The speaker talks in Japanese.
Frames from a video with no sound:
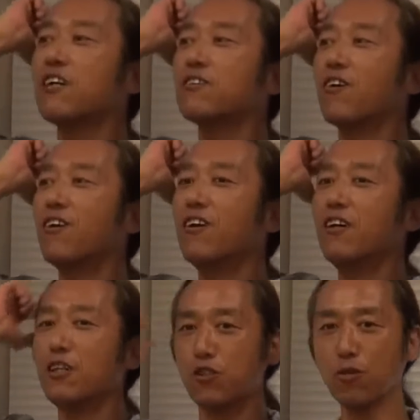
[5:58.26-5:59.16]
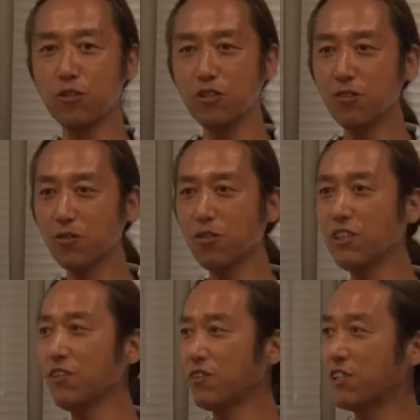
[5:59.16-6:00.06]
ちゃうとそうすること
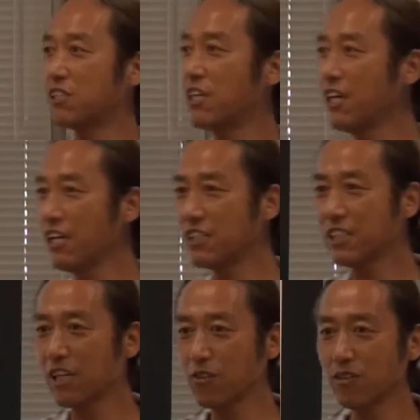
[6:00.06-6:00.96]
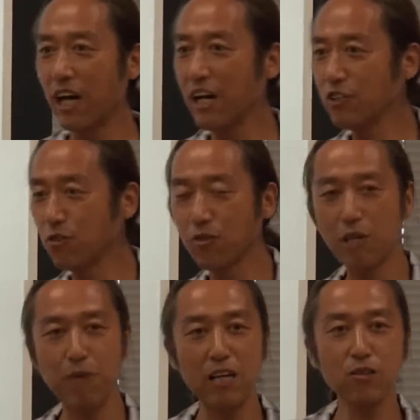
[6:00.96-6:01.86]
によって政治家の内情
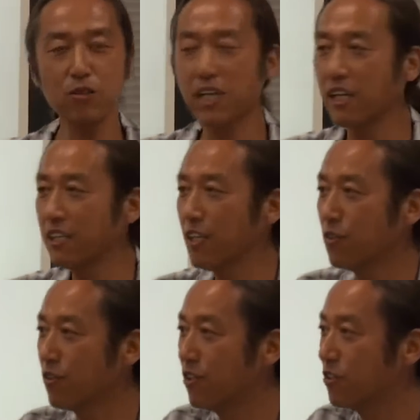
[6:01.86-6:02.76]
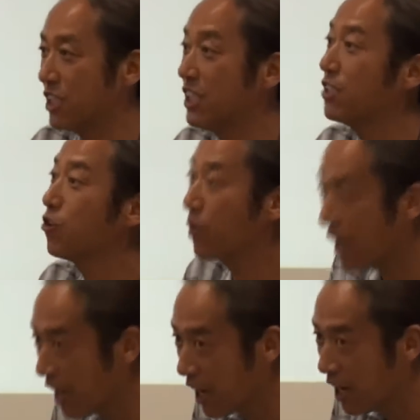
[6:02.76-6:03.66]
が暴露されてるっていうシーンと
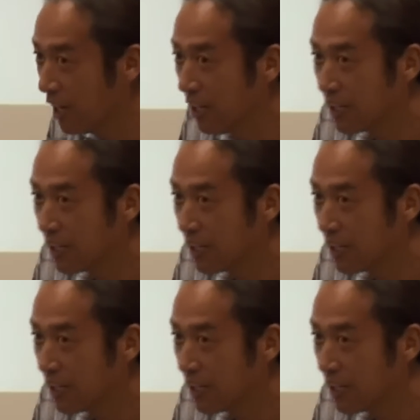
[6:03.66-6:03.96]
か